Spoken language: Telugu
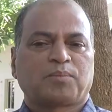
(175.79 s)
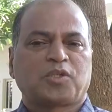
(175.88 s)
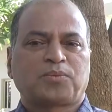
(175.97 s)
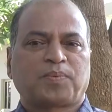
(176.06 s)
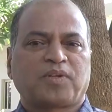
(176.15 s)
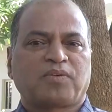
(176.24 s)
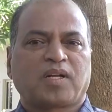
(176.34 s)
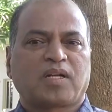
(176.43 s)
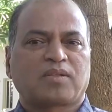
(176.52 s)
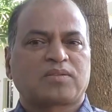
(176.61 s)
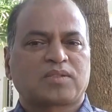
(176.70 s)
మున్సిపల్
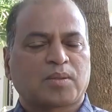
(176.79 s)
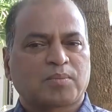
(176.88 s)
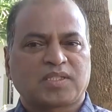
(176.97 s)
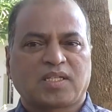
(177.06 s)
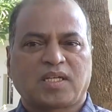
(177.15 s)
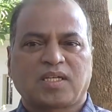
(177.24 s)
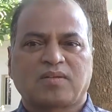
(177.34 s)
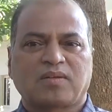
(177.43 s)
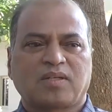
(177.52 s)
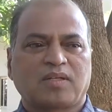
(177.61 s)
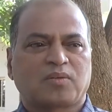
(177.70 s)
వాళ్లకు సంబంధం
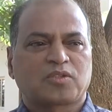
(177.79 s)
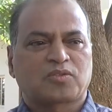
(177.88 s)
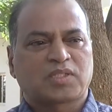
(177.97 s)
లేకుండా ఒక